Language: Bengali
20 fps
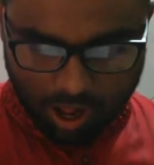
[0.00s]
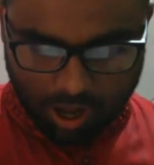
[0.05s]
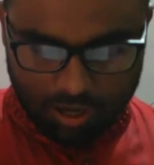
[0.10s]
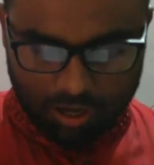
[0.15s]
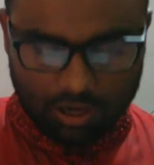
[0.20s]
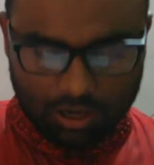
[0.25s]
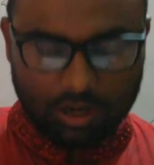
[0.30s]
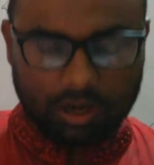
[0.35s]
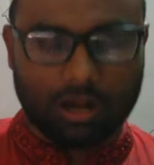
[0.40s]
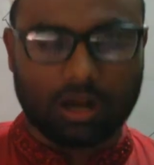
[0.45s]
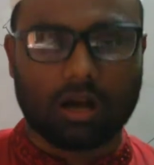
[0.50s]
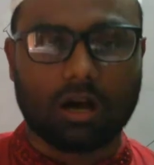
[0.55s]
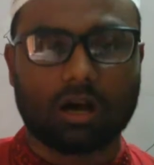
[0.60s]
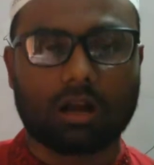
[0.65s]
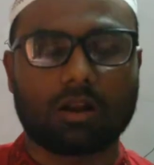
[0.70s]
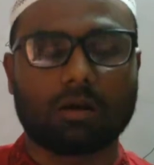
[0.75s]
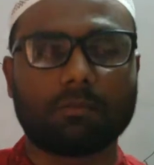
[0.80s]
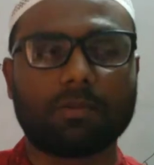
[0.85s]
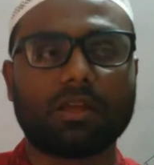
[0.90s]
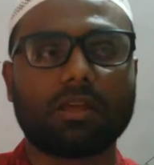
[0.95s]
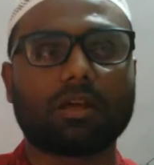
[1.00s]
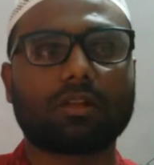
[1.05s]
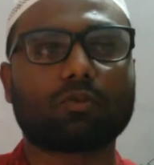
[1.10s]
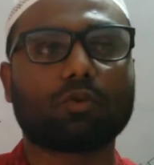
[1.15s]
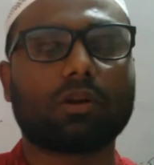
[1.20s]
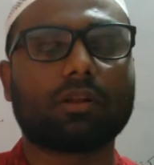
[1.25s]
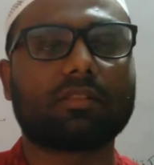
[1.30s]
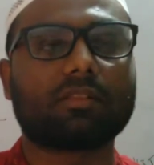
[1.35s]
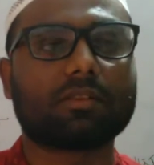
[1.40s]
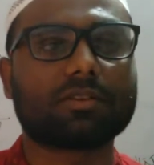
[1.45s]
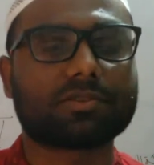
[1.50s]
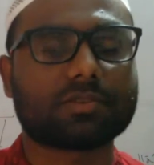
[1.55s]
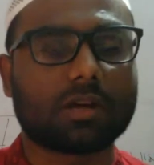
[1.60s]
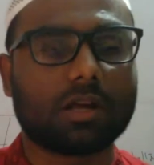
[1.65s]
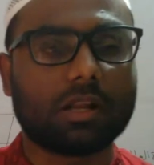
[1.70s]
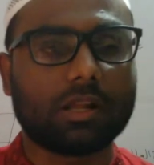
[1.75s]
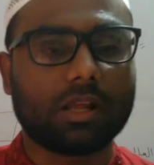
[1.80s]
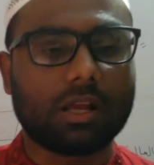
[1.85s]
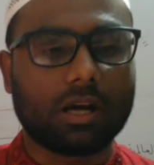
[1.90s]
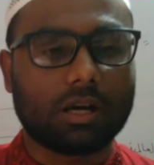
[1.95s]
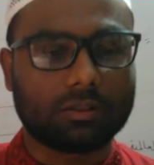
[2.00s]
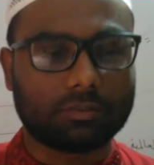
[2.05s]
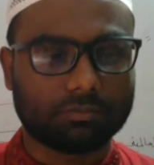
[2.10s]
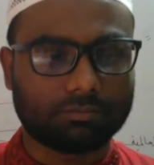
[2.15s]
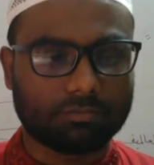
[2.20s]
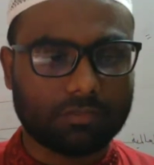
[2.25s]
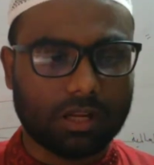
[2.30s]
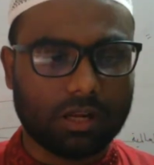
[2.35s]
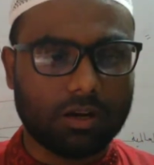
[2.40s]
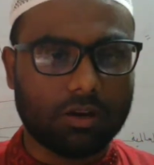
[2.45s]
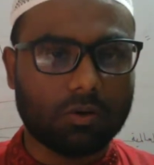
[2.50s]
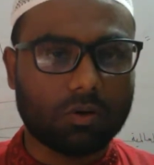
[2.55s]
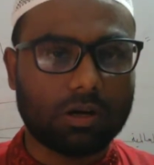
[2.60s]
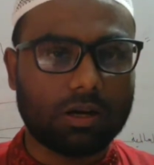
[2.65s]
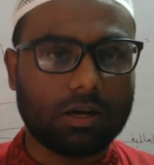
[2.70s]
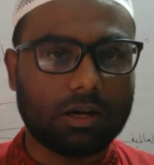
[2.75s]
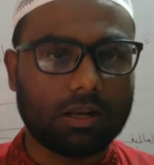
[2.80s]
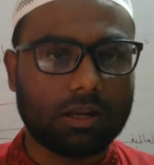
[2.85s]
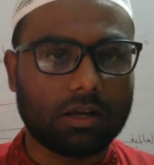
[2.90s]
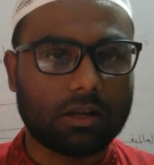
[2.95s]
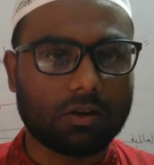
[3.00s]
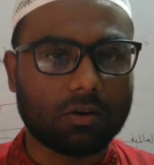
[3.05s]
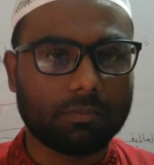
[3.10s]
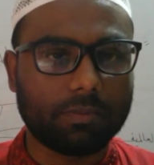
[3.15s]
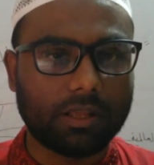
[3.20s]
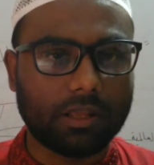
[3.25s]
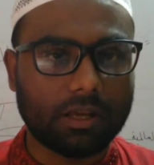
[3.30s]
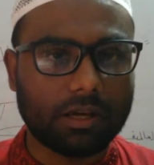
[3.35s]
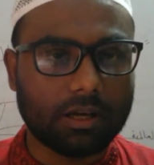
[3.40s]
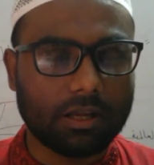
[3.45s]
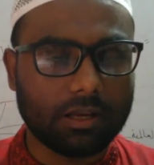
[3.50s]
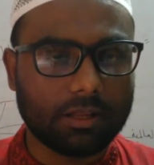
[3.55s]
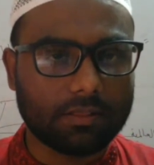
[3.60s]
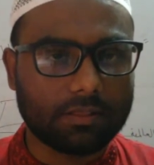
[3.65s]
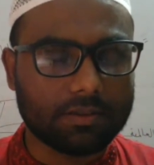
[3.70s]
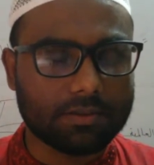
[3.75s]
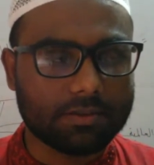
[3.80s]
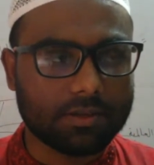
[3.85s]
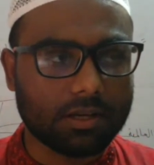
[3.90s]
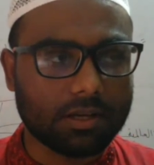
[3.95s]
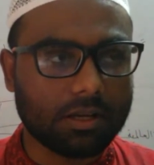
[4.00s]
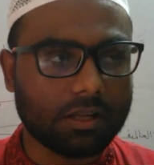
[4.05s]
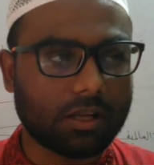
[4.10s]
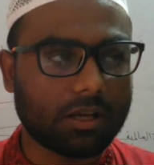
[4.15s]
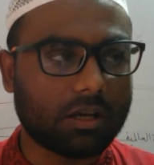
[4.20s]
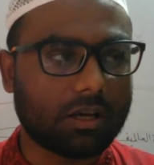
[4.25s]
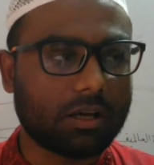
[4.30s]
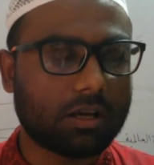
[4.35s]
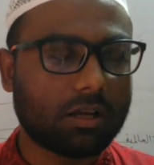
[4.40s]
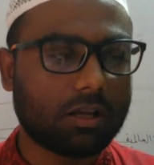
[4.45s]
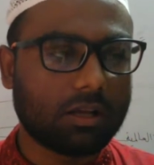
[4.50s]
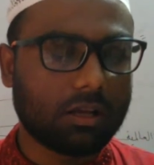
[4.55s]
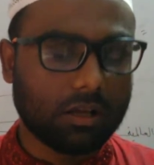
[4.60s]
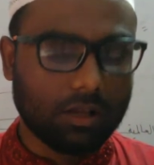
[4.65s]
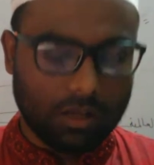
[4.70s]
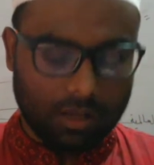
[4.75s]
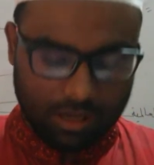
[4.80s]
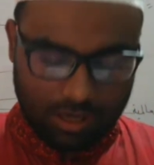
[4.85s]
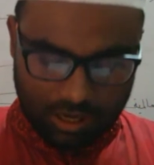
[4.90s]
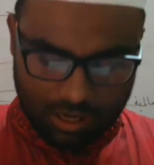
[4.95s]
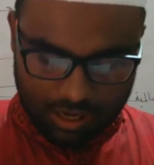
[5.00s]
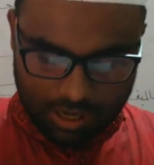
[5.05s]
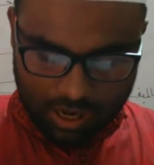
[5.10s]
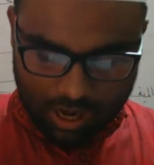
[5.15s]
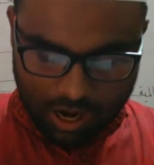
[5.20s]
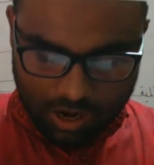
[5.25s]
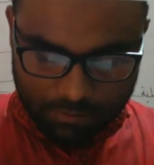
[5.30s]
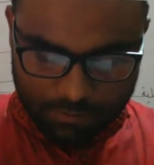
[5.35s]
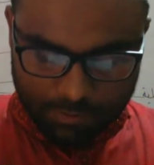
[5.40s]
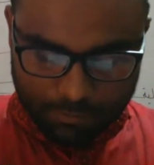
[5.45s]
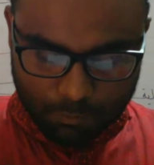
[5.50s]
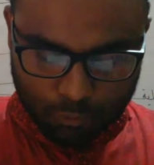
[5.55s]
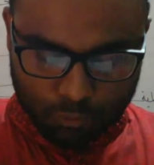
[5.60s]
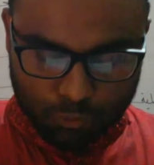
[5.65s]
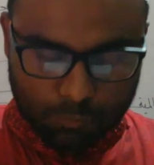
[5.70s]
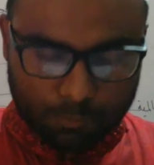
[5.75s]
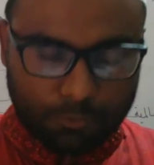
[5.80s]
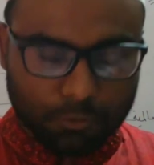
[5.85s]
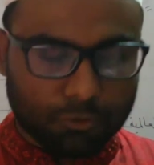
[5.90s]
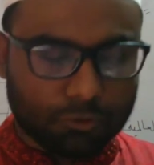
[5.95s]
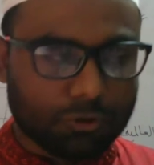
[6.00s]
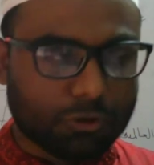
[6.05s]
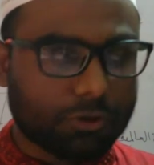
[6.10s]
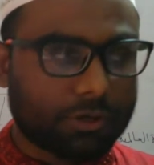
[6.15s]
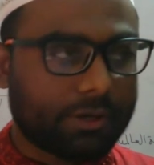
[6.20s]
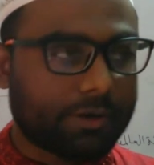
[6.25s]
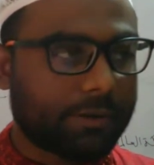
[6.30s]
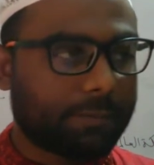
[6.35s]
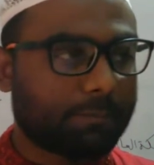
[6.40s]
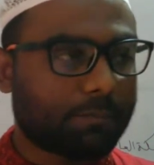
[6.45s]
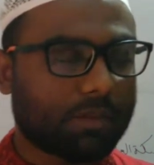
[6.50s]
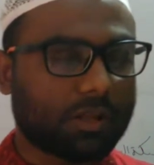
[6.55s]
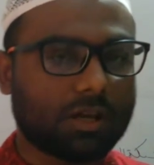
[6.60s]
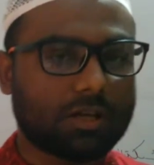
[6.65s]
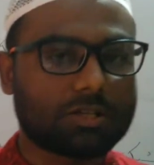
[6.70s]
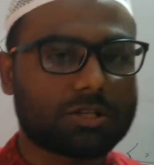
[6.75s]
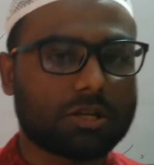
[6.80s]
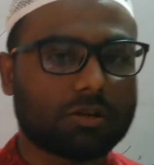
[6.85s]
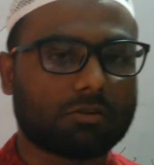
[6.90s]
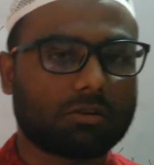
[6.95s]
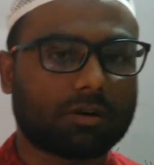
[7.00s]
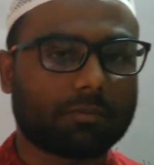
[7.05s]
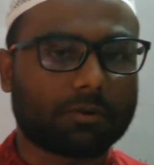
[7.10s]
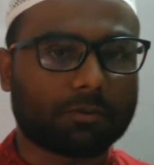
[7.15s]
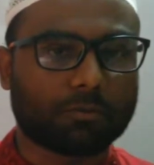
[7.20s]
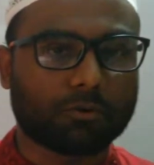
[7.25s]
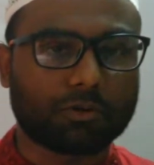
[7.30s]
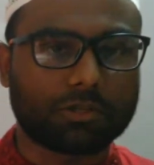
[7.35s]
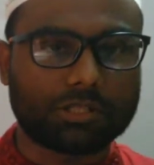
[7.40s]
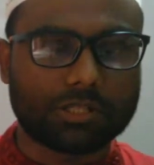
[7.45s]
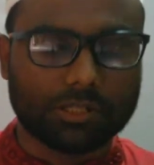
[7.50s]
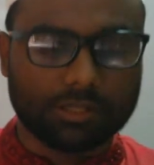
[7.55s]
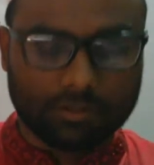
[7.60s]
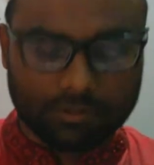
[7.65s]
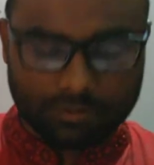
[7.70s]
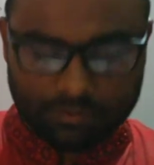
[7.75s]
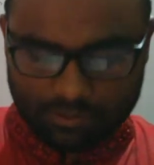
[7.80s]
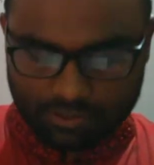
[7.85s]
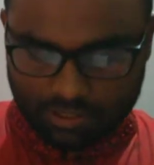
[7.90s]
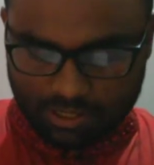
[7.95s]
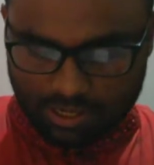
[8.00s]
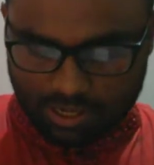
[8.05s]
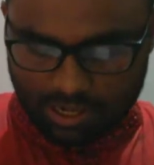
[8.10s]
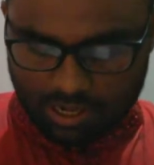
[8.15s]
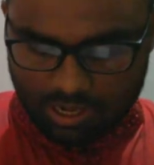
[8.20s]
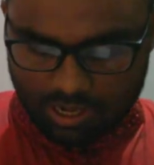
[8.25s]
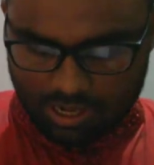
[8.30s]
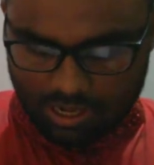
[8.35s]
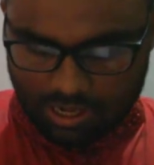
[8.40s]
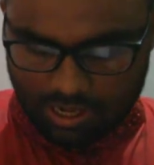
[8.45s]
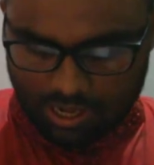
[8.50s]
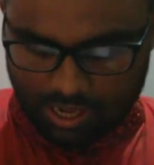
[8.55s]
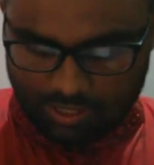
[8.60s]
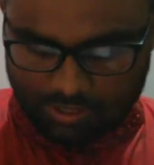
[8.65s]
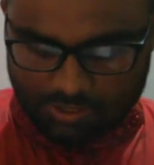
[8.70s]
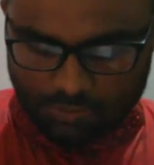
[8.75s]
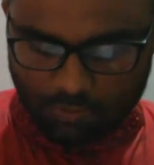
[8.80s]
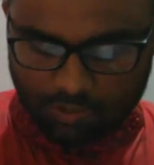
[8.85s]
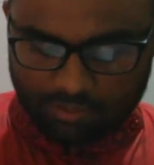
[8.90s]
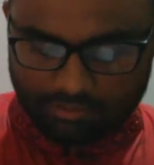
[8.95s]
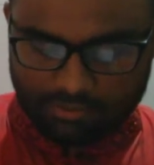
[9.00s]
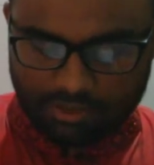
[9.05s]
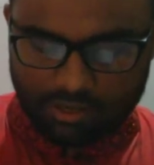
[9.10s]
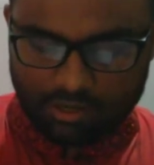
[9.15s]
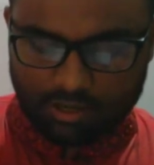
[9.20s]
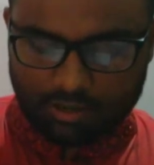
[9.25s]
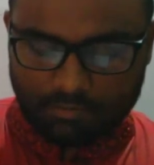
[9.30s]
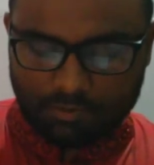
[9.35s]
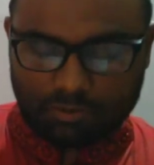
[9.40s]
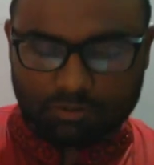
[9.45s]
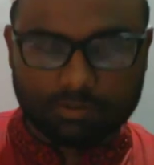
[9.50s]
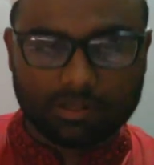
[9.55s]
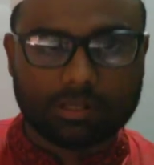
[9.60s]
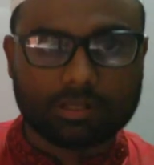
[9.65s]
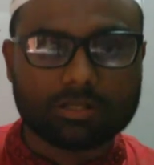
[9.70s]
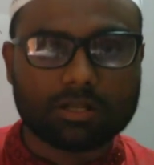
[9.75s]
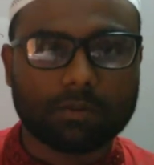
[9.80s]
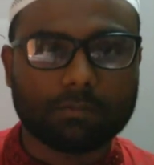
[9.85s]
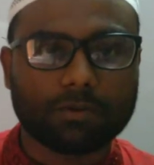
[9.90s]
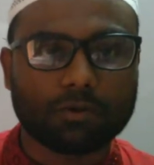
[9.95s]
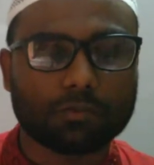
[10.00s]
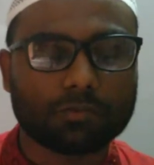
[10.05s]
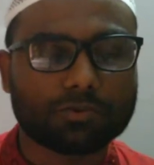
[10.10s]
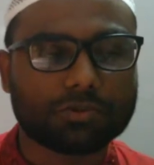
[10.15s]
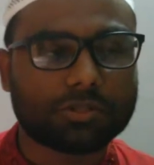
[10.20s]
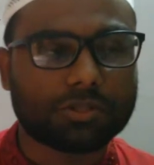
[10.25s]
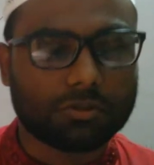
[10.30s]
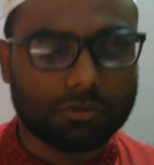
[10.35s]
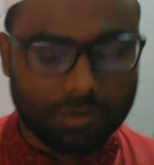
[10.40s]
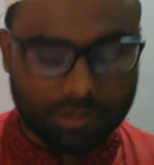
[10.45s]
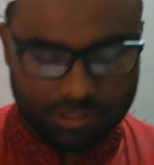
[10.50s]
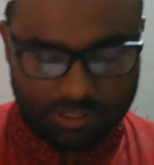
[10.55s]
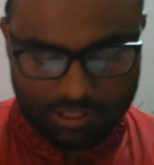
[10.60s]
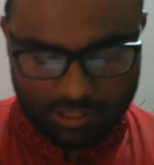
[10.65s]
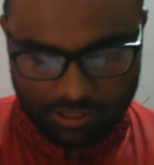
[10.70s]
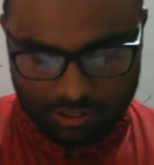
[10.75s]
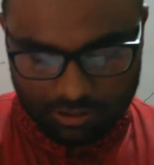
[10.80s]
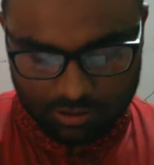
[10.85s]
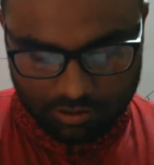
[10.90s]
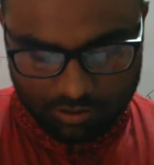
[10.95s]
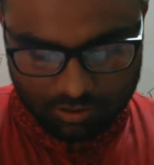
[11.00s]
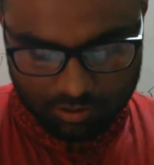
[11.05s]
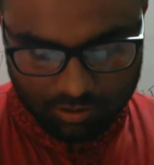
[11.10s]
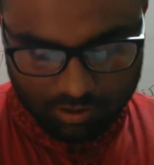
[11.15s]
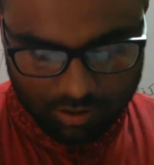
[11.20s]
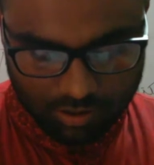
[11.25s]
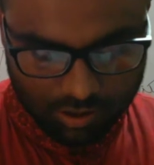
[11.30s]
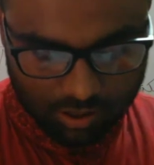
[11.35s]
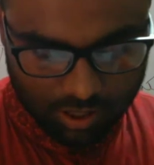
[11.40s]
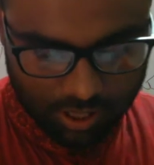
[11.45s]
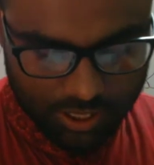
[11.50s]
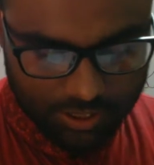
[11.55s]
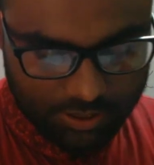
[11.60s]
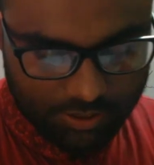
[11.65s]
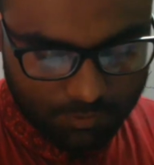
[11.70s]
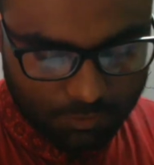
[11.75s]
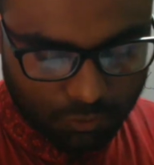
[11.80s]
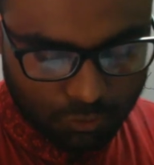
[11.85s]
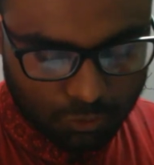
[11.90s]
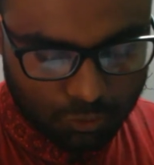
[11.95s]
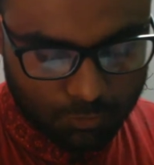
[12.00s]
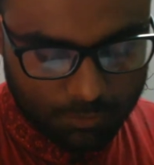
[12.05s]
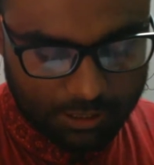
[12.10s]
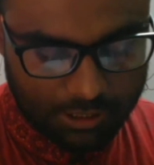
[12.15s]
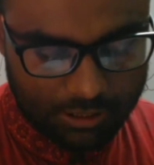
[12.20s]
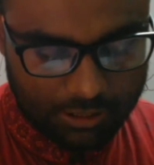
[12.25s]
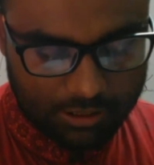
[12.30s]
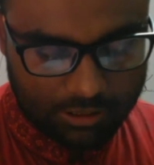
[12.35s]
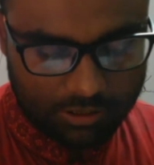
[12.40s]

আল আরবিয়াতুল ইত্তেসালিয়া আল্লোকা আল আরবিয়া আল ইত্তেসালিয়া আরবি প্রথম পত্রর এই শিরোনামে বইটির একটি অধ্যায় নিয়ে আমি তোমাদের সামনে উপস্থিত হয়েছি এটি বর্তমান